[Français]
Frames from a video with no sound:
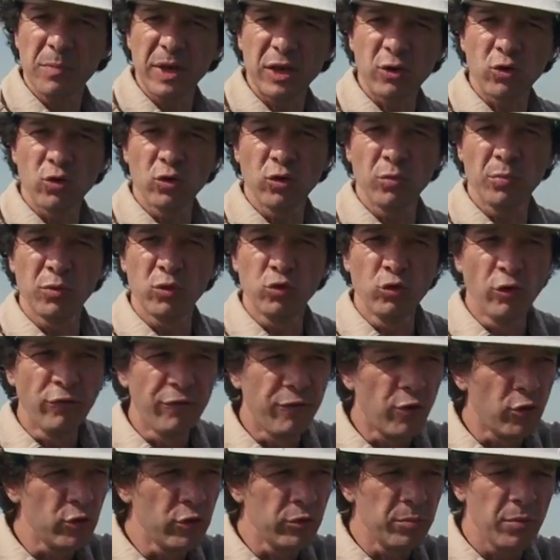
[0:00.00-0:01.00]
m3 de
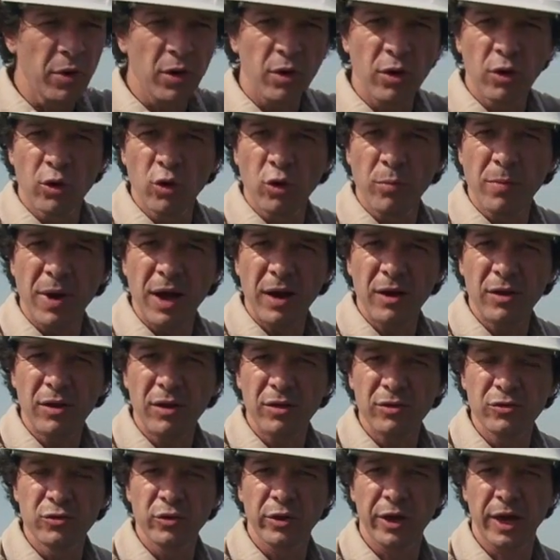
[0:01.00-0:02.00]
volume global
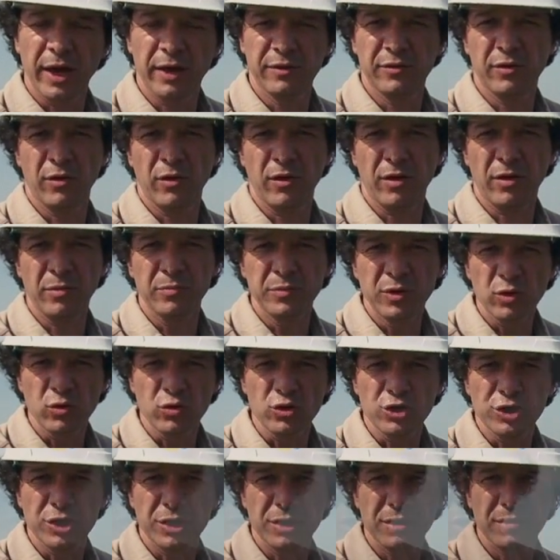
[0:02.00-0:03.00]
du réacteur
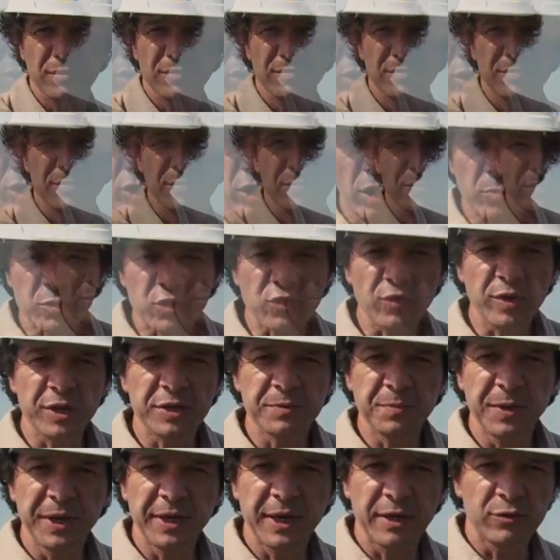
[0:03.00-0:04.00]
biologique. Comme je vous
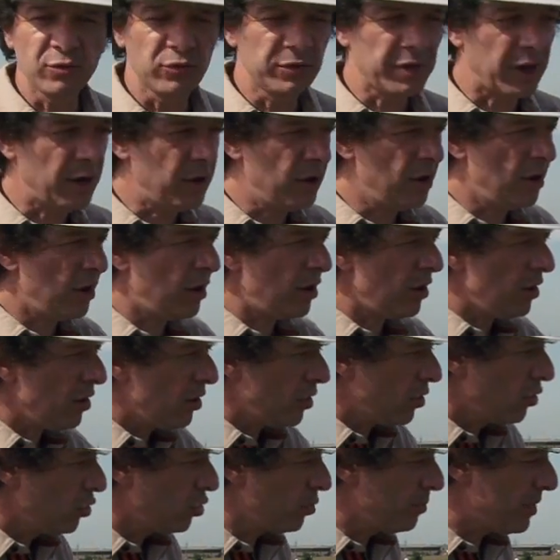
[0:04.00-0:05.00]
l'expliquais tout à l'heure,
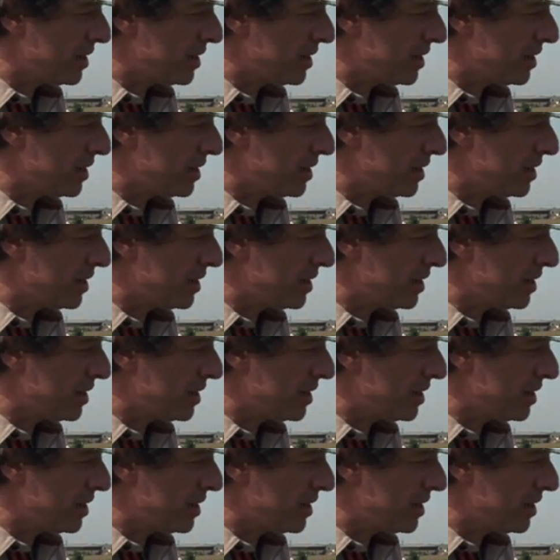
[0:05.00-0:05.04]
le